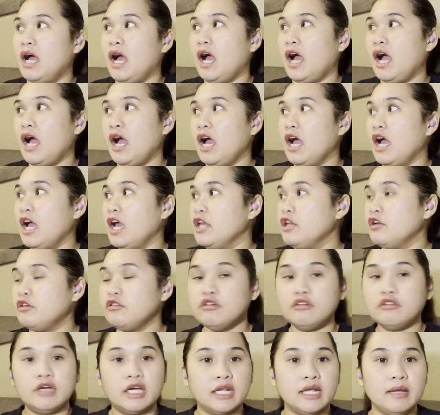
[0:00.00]
uh,
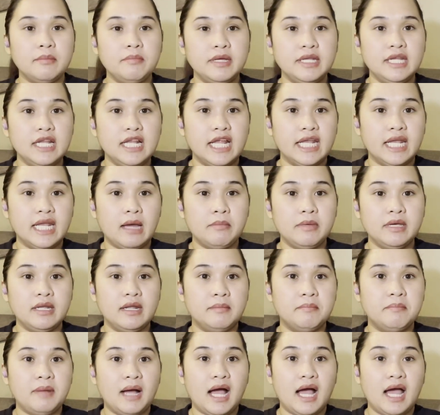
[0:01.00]
yung lugar na binila
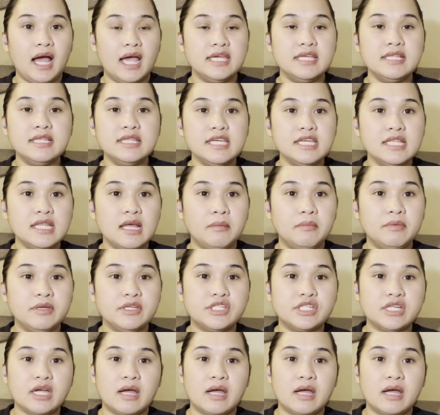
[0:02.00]
namin ng bahay, hindi naman siya